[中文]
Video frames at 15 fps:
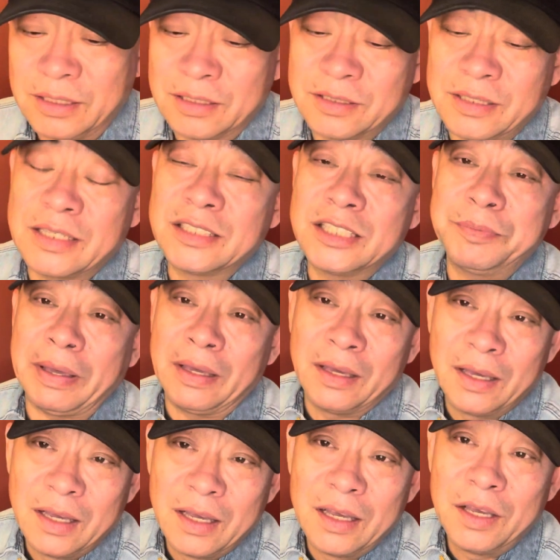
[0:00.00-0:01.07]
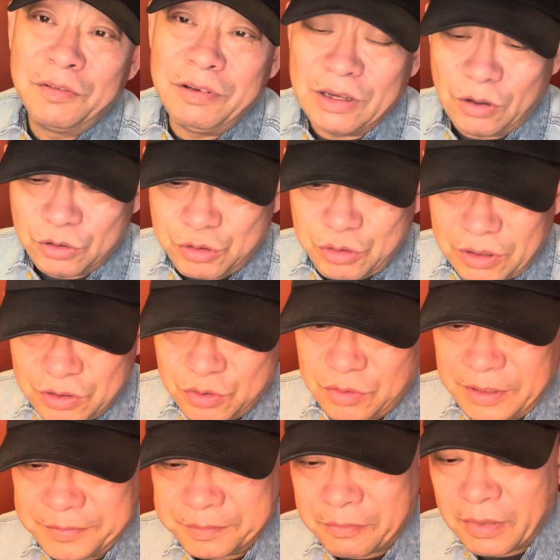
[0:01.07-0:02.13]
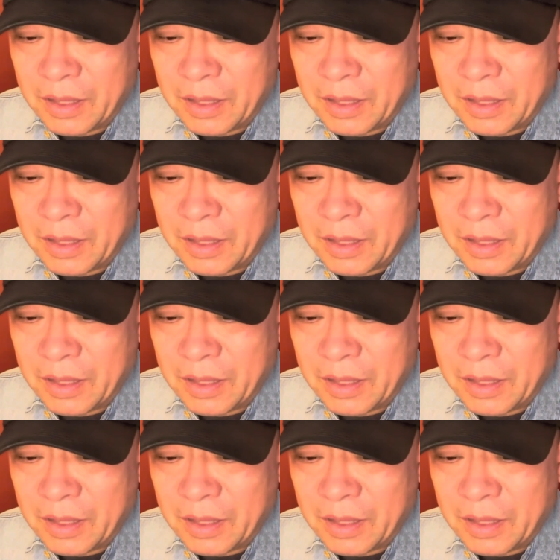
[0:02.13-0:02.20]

也在西北位高权重了。